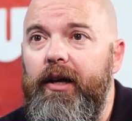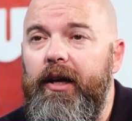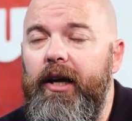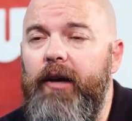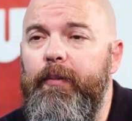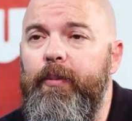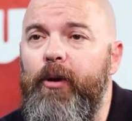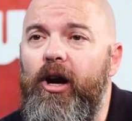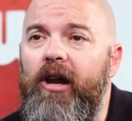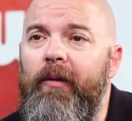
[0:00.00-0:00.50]

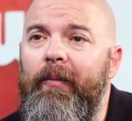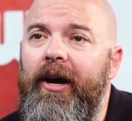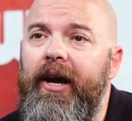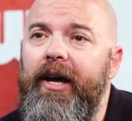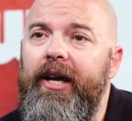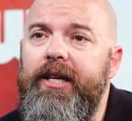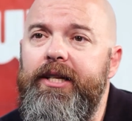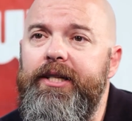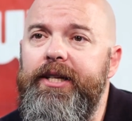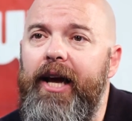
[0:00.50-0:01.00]
El
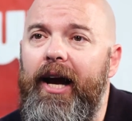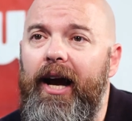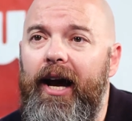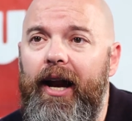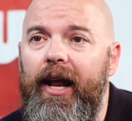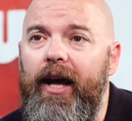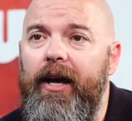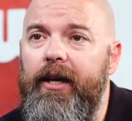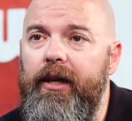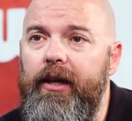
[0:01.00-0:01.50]
problema es
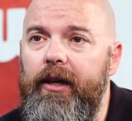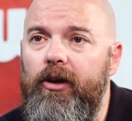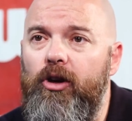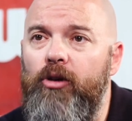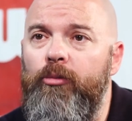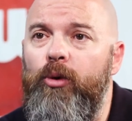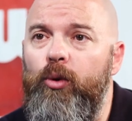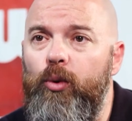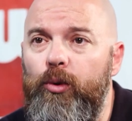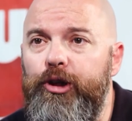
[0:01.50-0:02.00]
llegar aquí
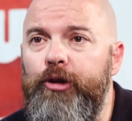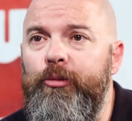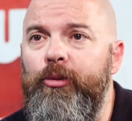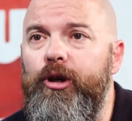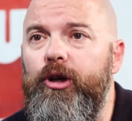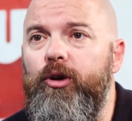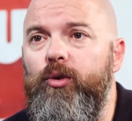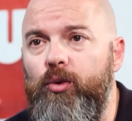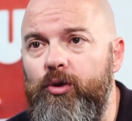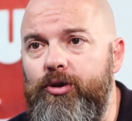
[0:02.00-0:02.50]
como último
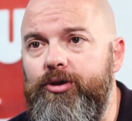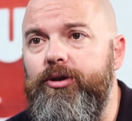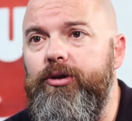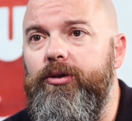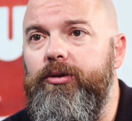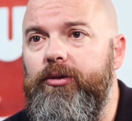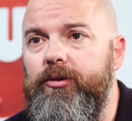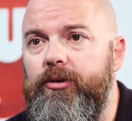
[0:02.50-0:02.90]
recurso,